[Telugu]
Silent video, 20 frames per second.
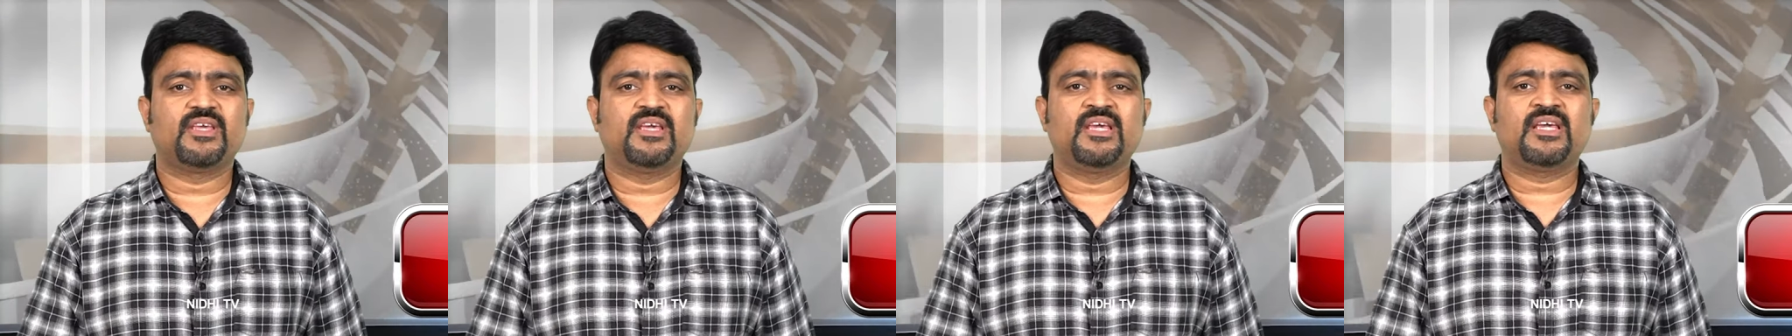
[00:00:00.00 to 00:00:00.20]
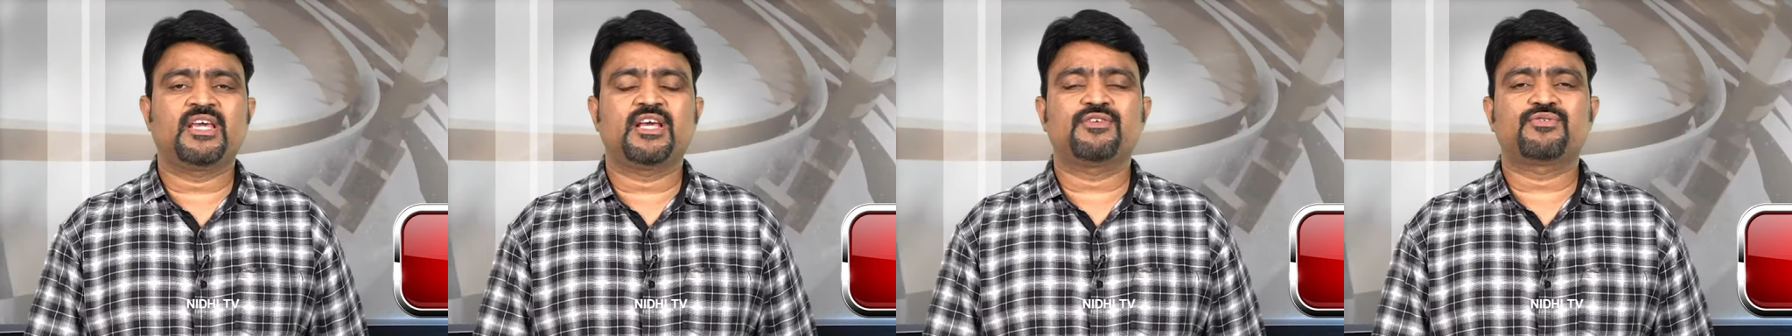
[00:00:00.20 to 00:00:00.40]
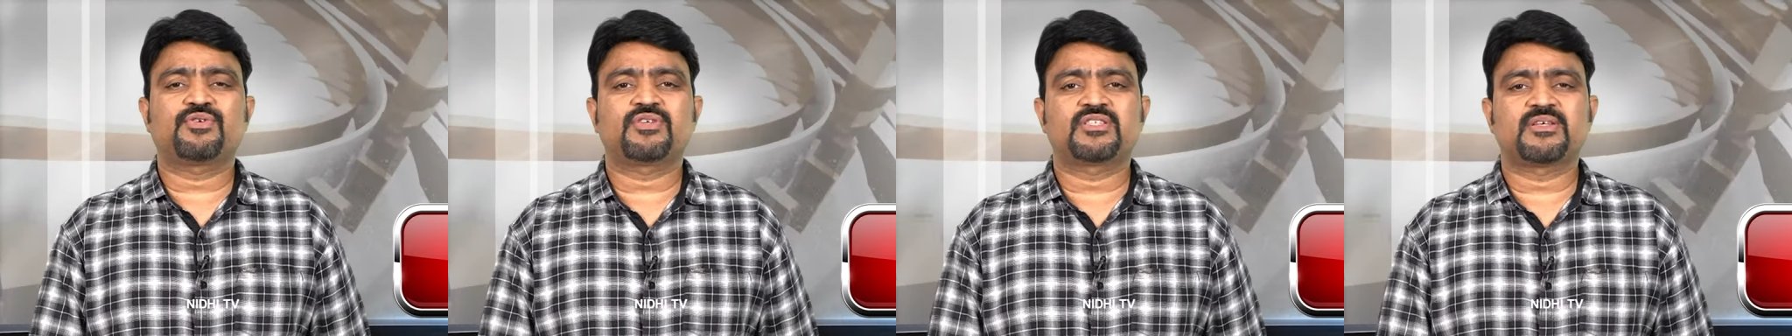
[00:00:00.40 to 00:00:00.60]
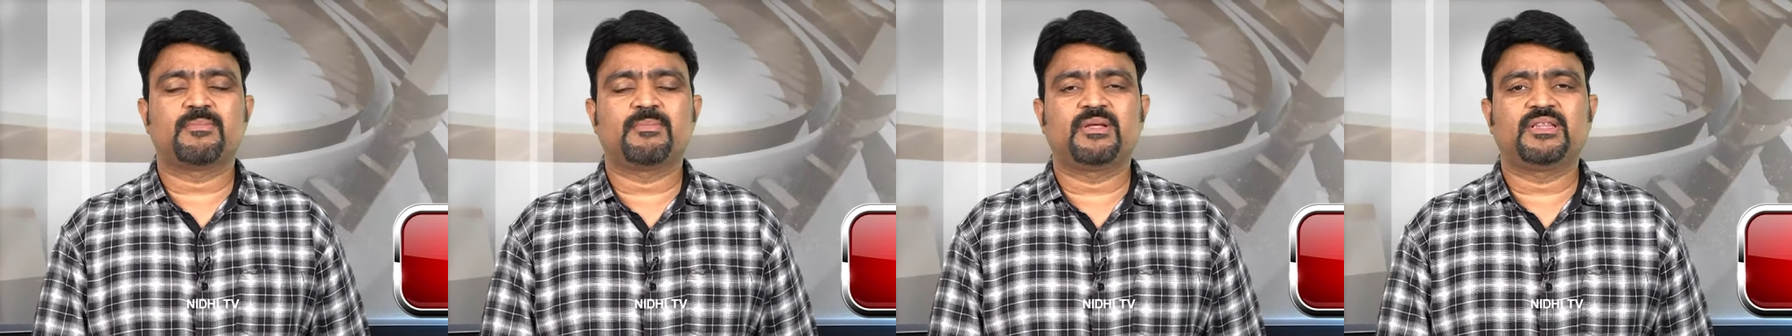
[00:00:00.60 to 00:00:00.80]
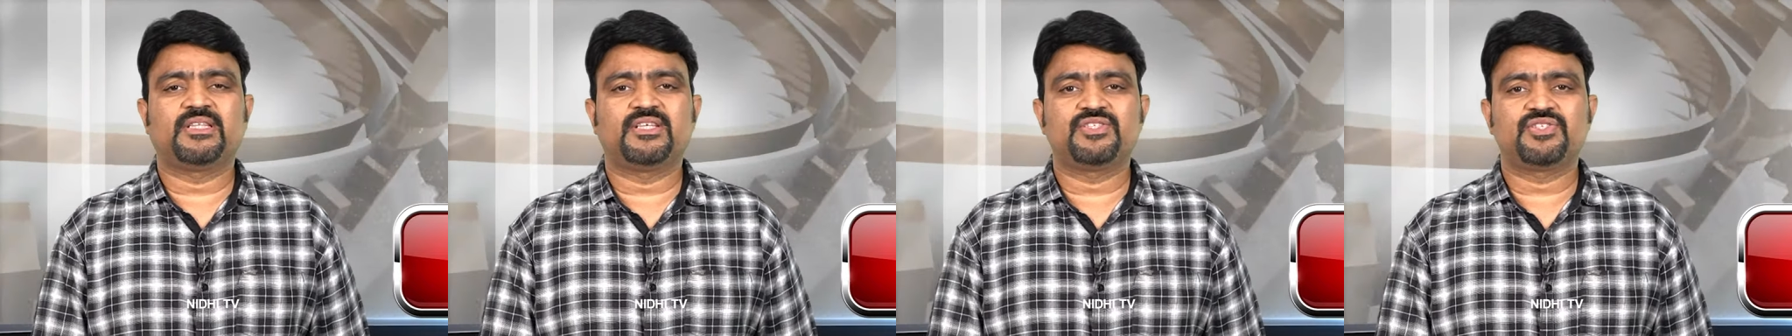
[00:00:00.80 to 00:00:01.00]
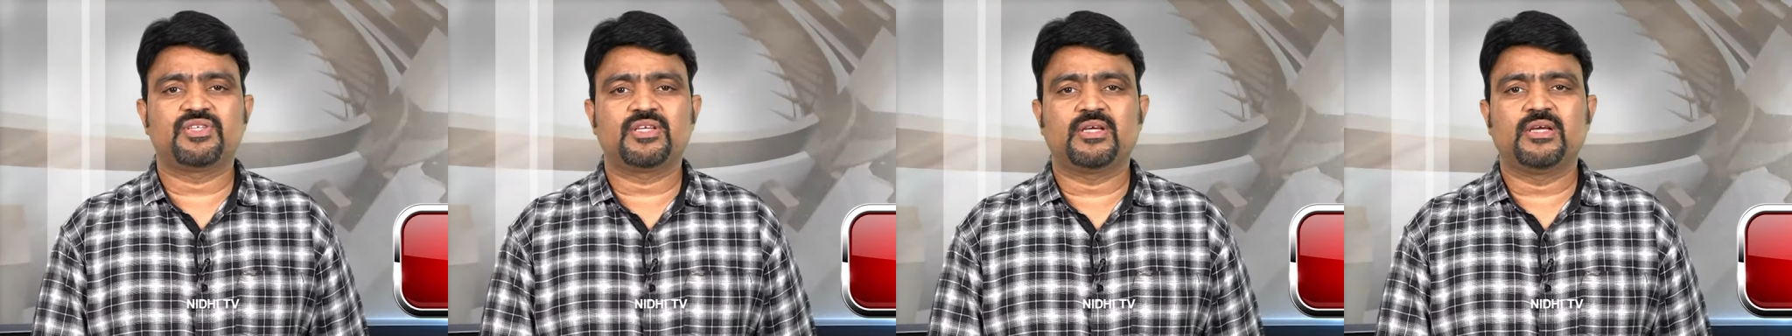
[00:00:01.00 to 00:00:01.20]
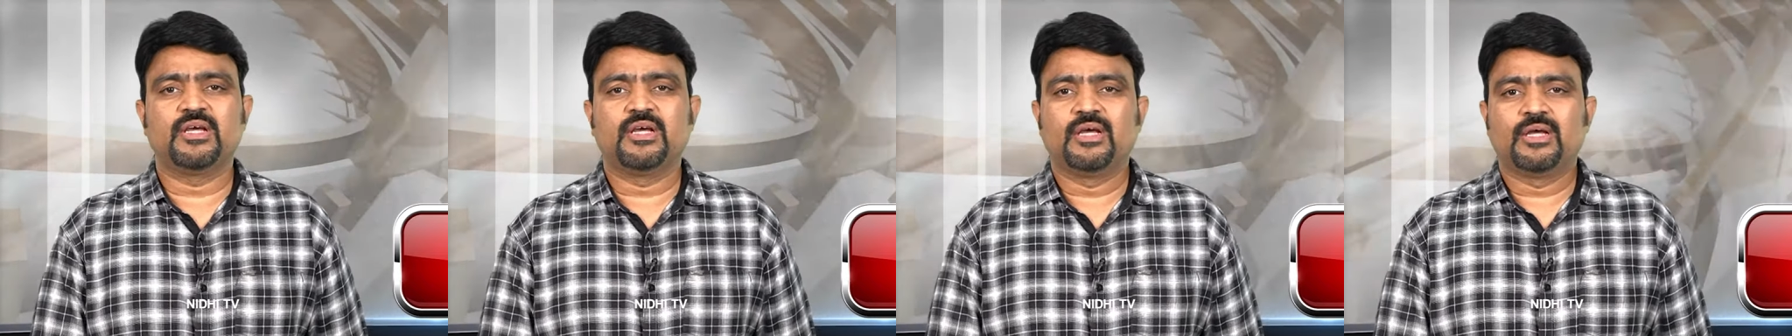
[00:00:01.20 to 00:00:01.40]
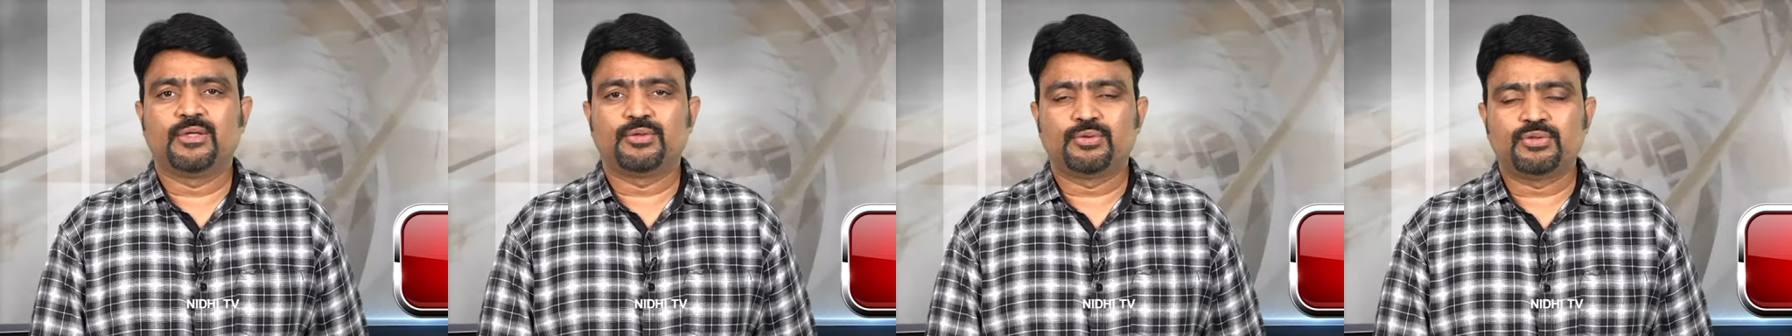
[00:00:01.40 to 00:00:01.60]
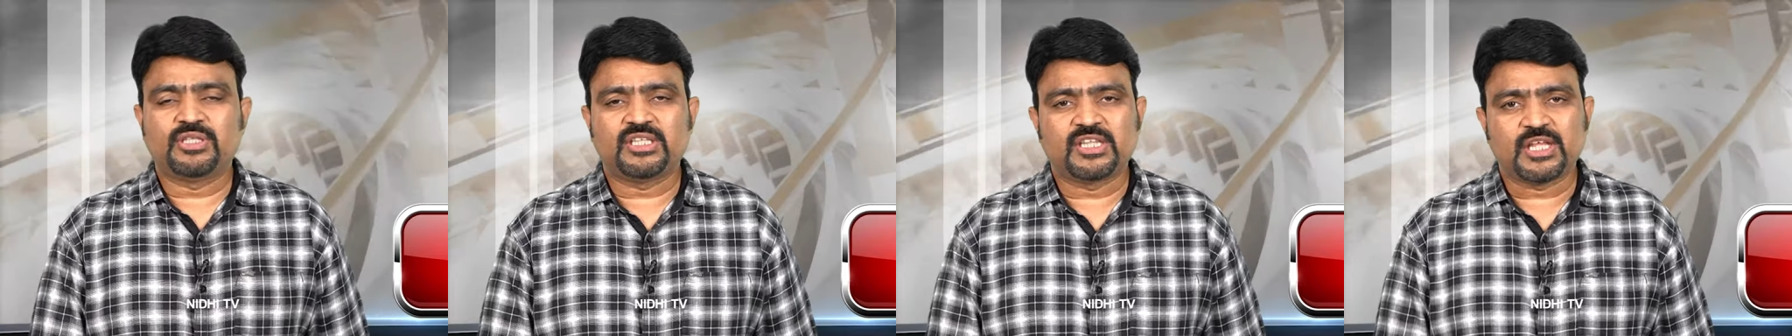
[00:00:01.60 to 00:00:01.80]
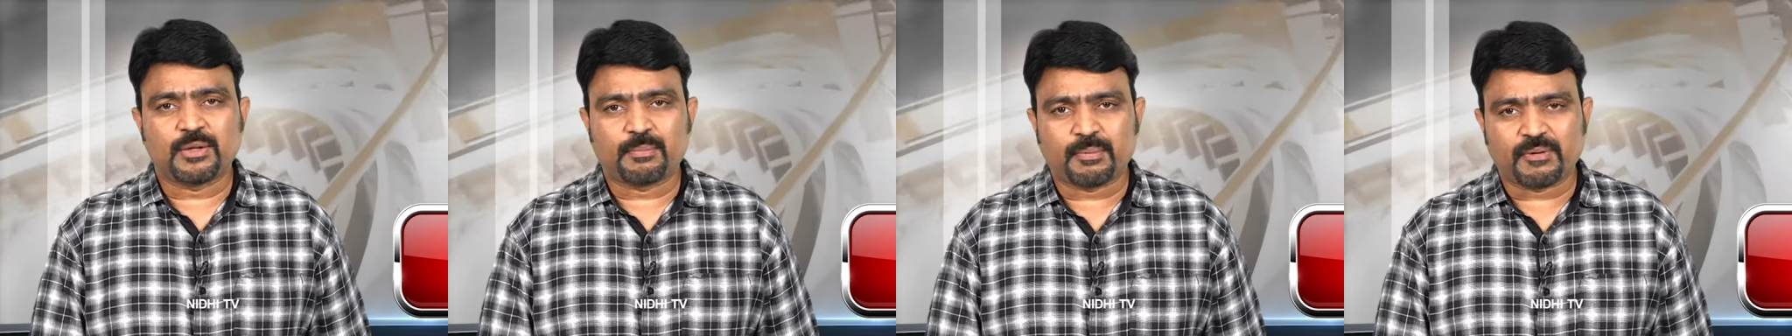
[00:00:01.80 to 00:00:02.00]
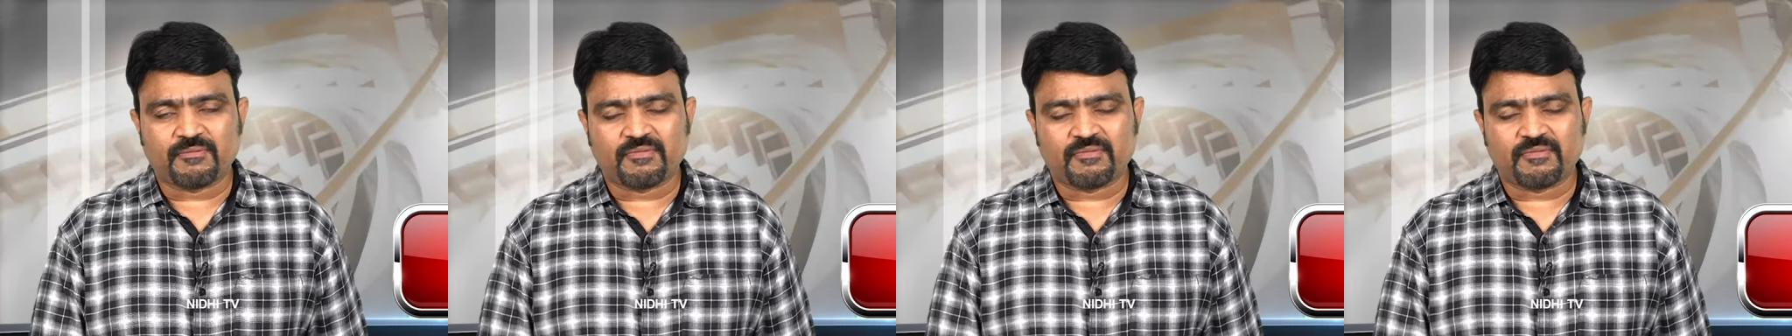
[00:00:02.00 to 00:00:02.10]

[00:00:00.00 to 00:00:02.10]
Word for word: ఈ కేసుకు సంబంధించి తుది తీర్పు